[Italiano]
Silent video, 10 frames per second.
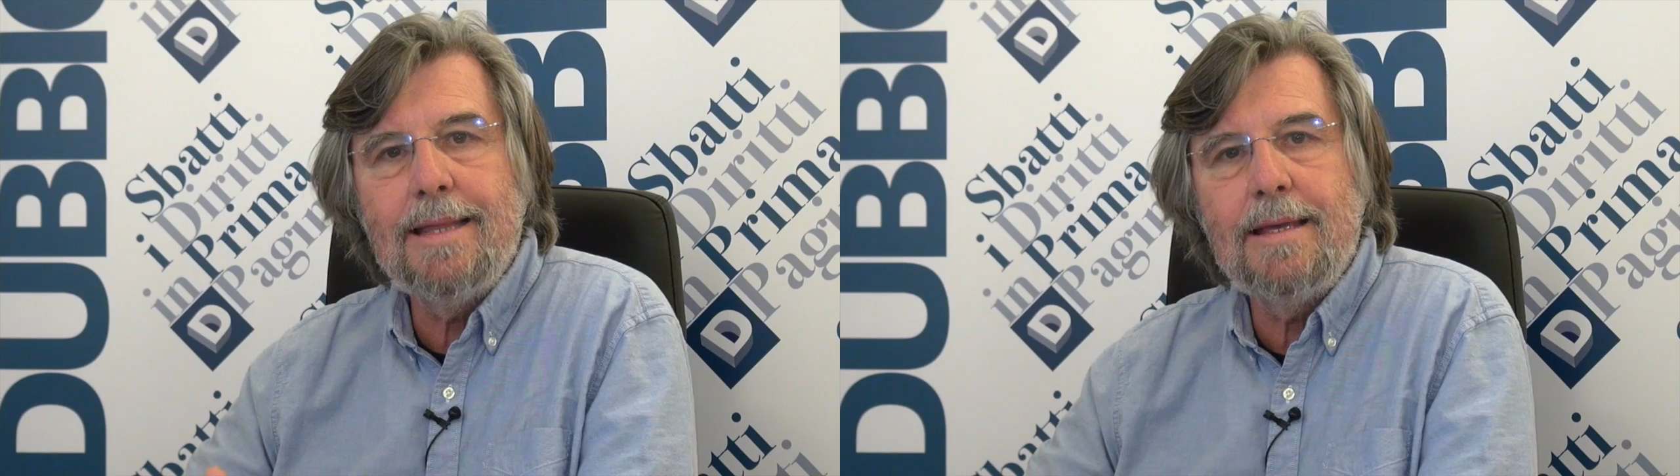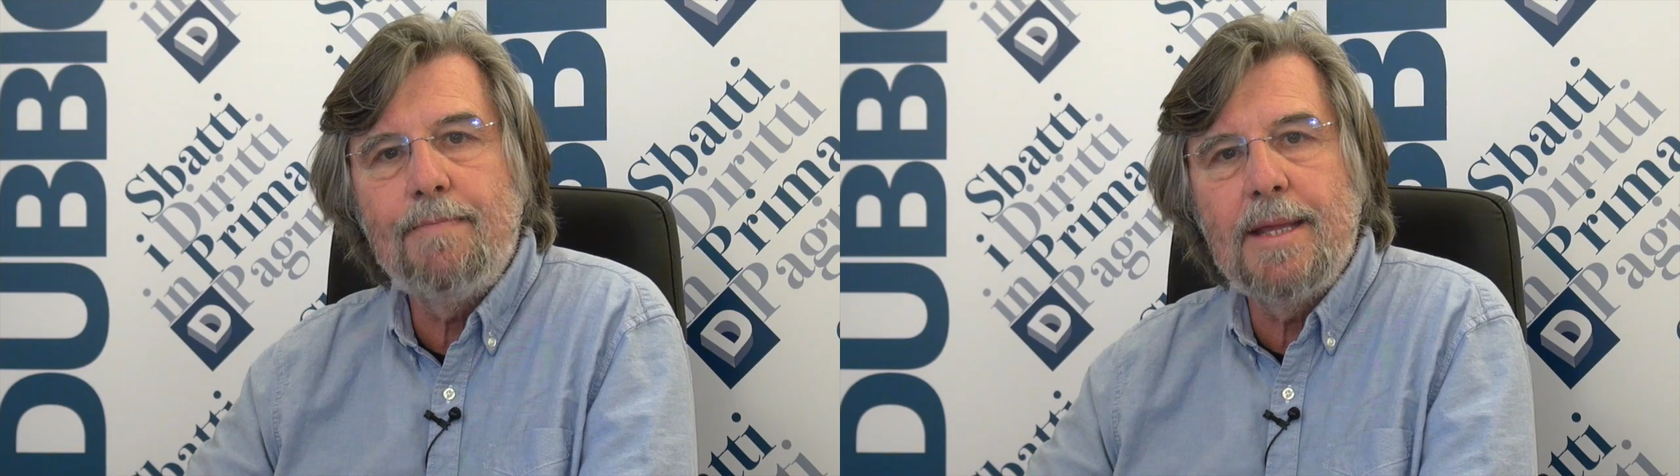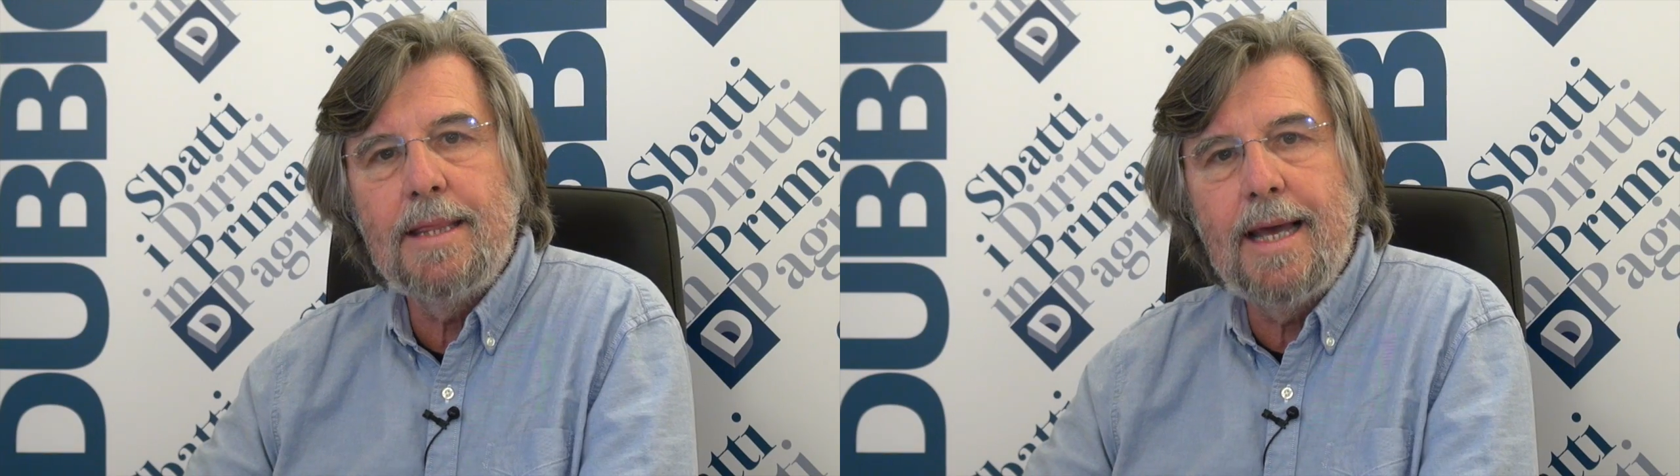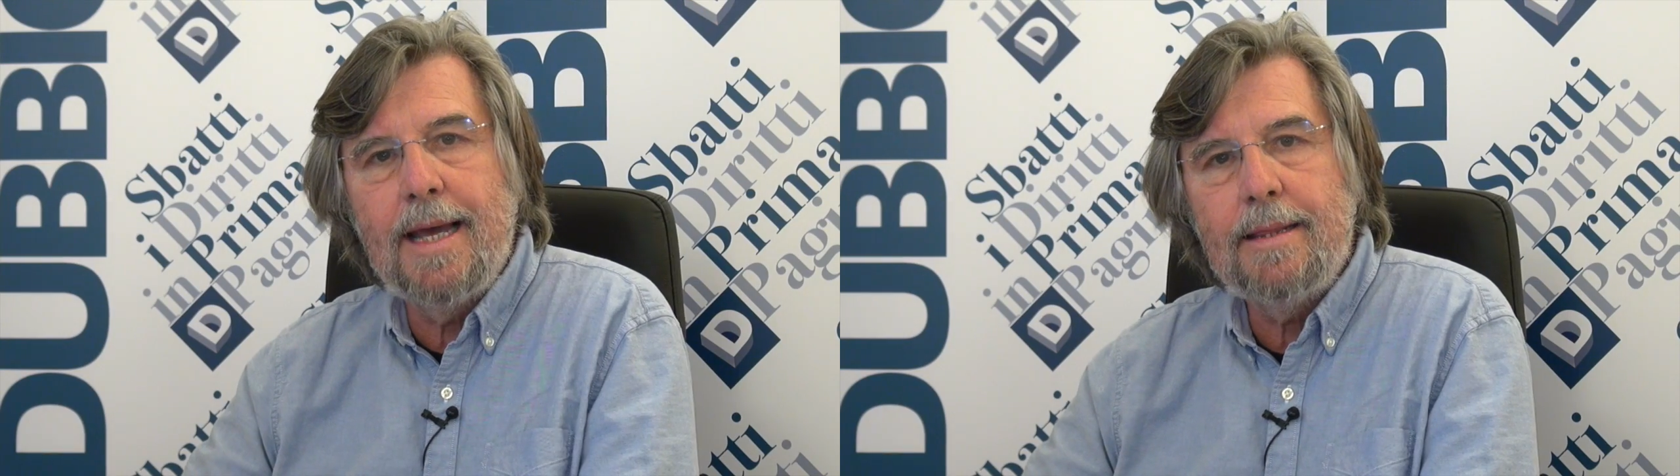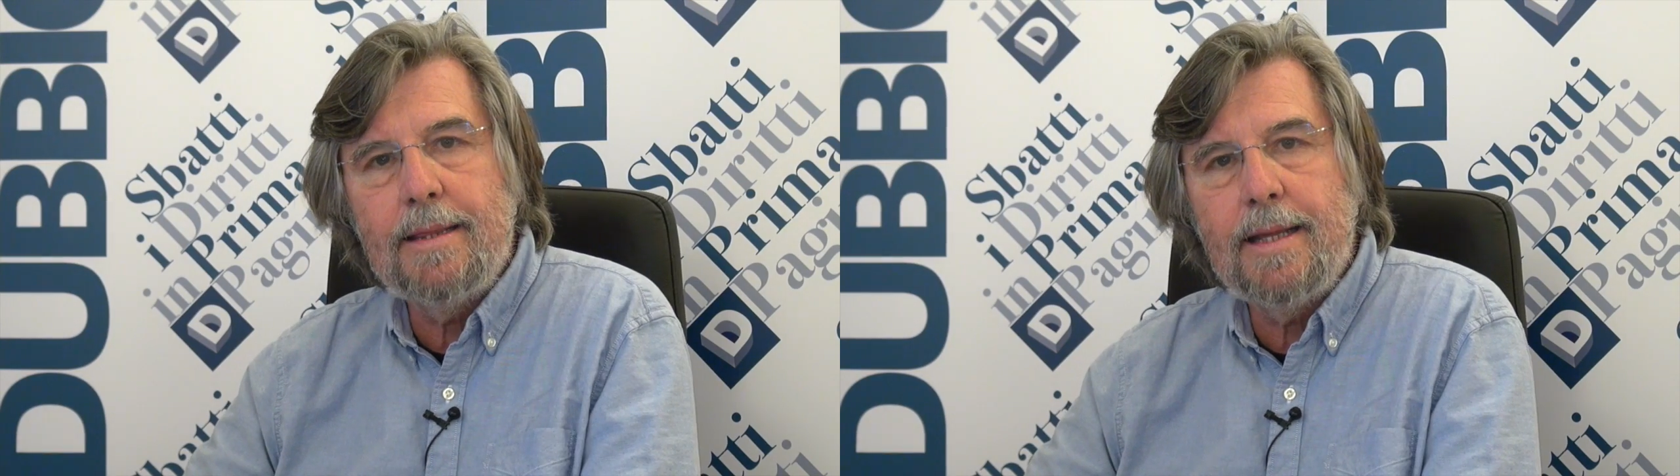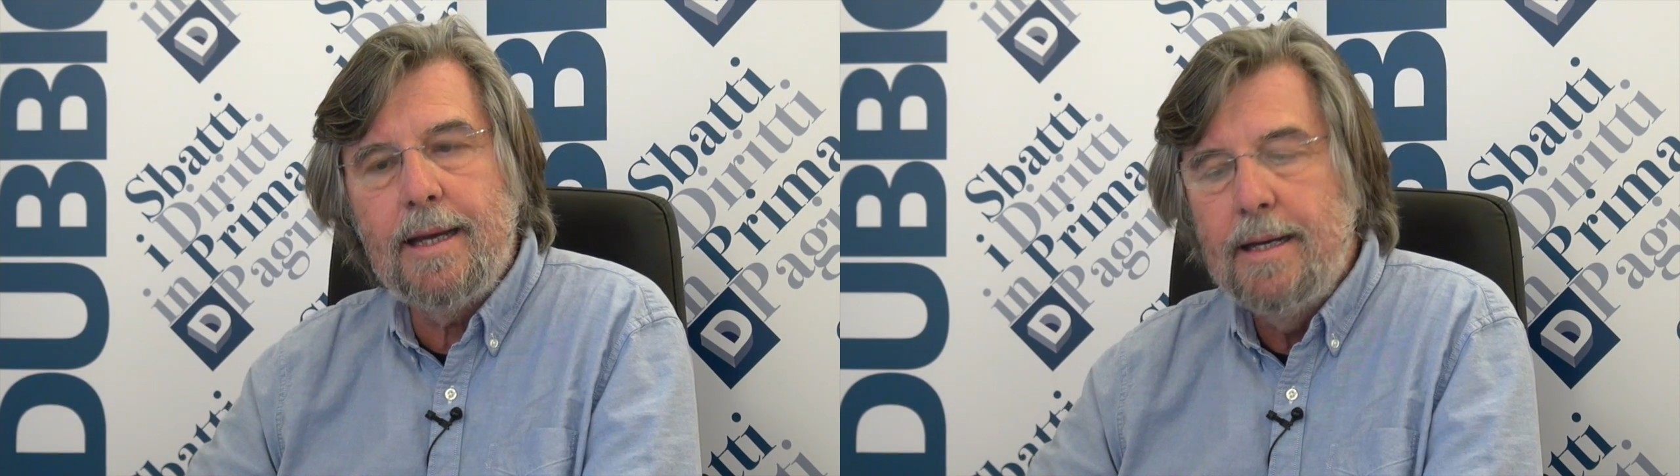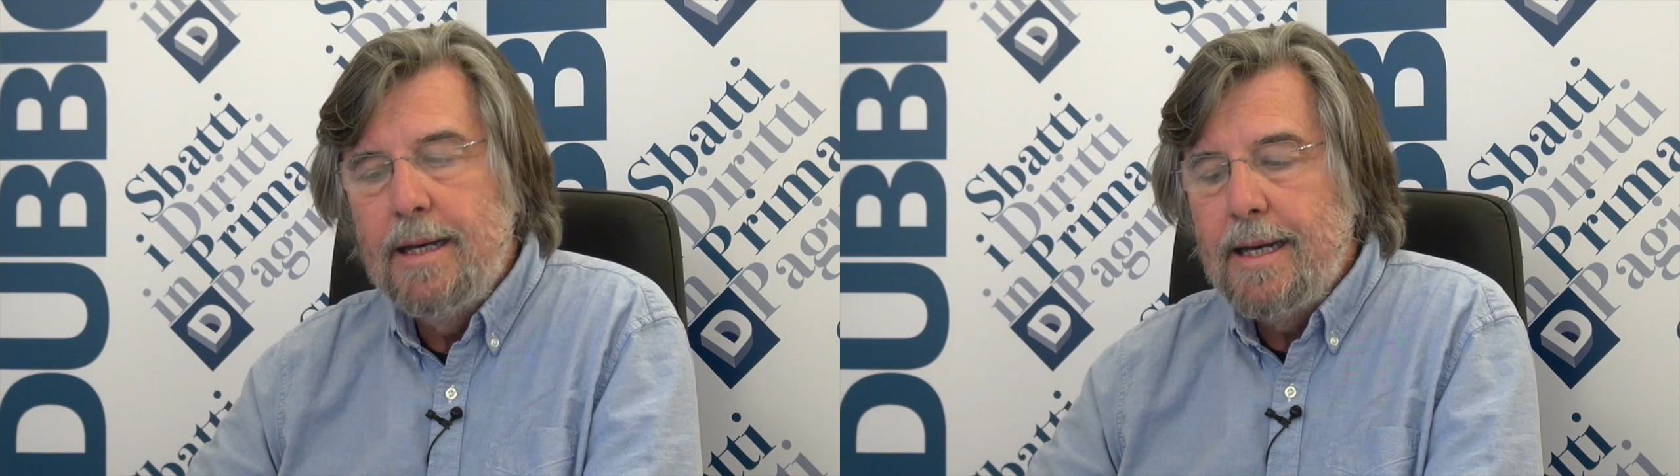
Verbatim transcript: indipendente